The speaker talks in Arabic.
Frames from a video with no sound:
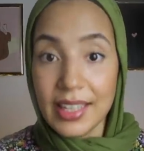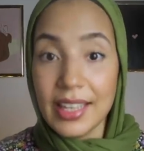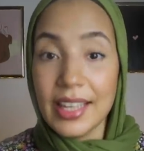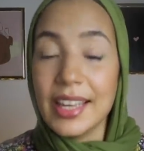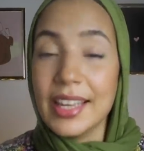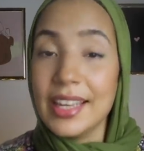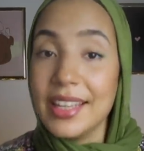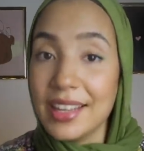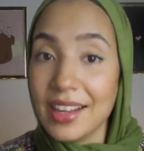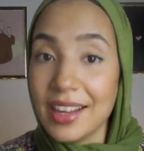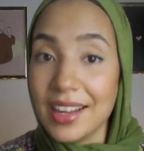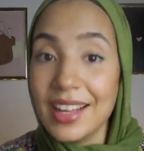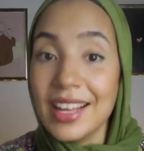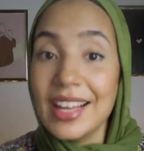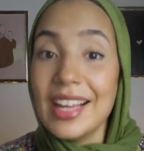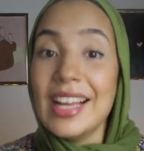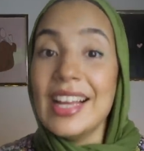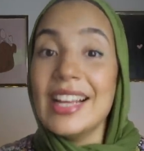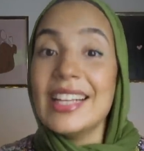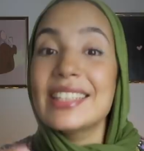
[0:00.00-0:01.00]
هي
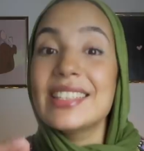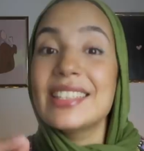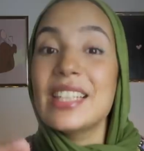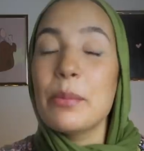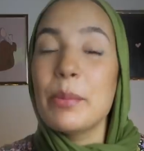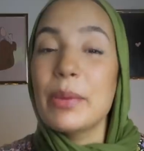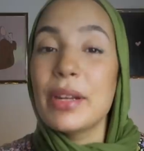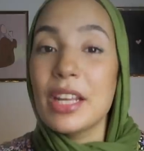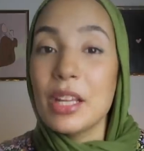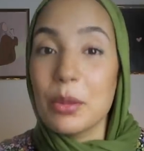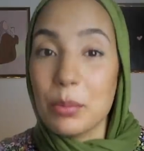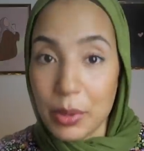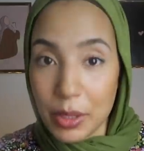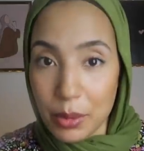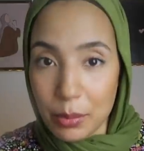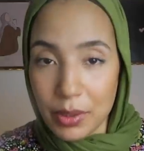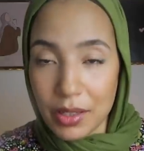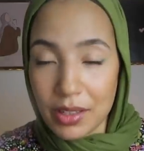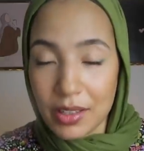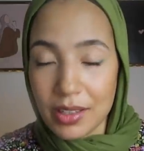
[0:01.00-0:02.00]
حتى من
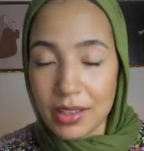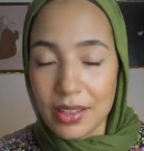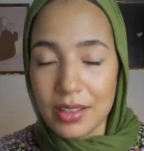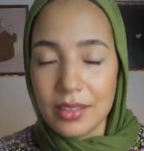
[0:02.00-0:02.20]
حبيبي